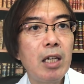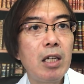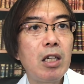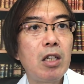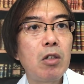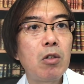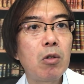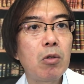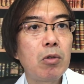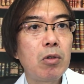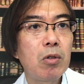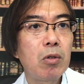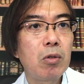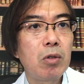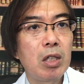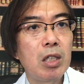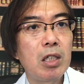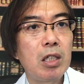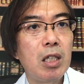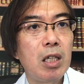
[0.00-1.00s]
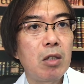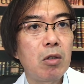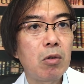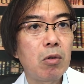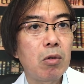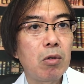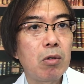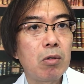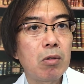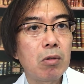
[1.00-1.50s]
拾うようにしている
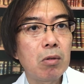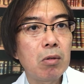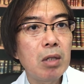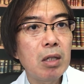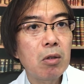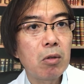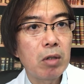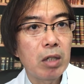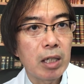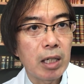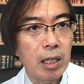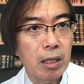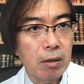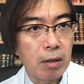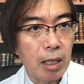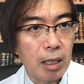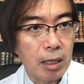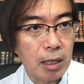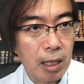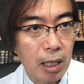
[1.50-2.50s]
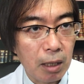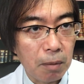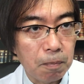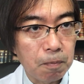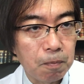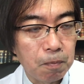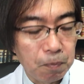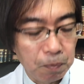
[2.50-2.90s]
ということでご理解ください